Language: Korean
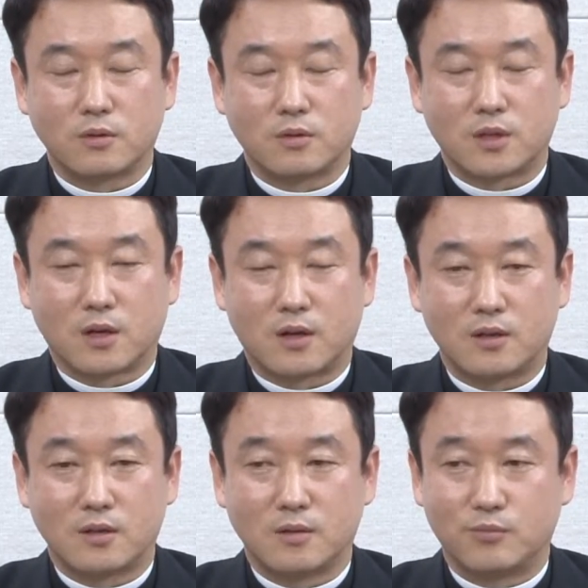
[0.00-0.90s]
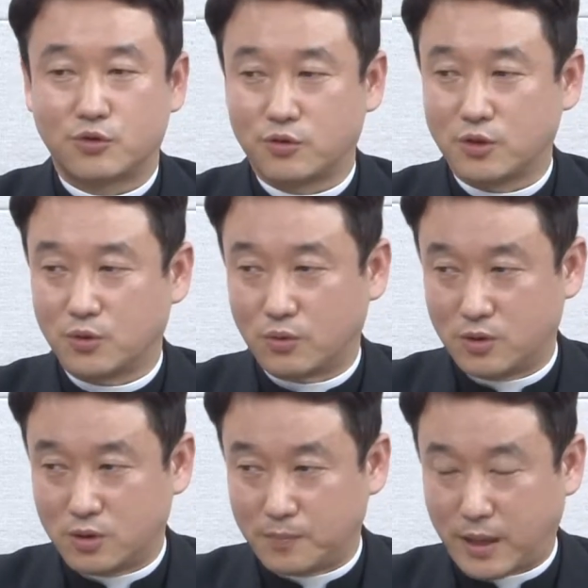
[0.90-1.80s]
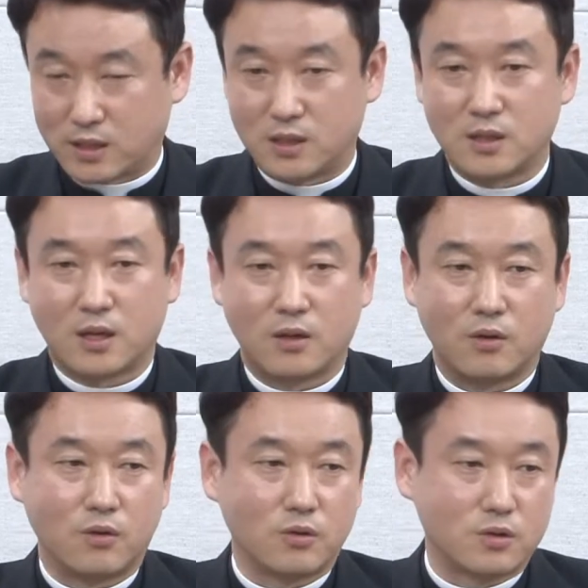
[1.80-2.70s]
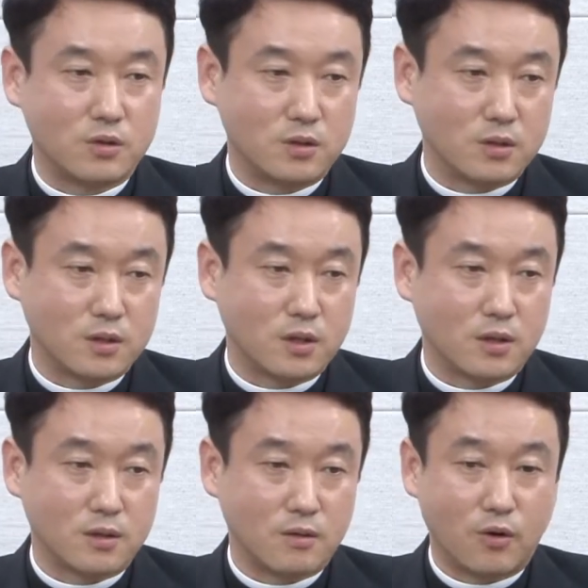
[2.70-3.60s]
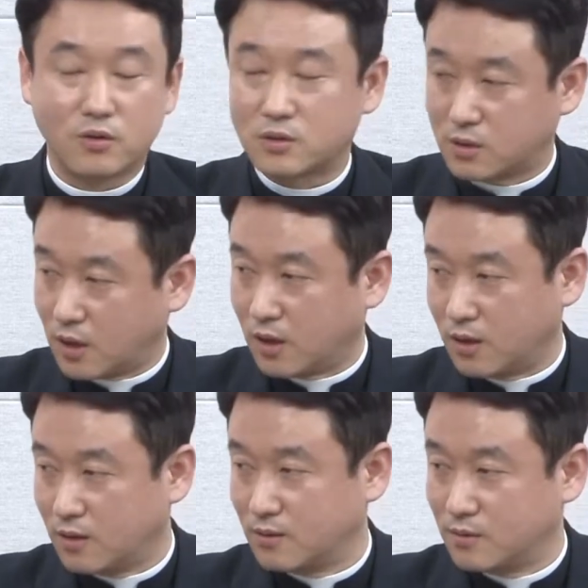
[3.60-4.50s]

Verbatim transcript: 제가 이제 묵주기도를 바친다는 것을 그냥 어렸을 때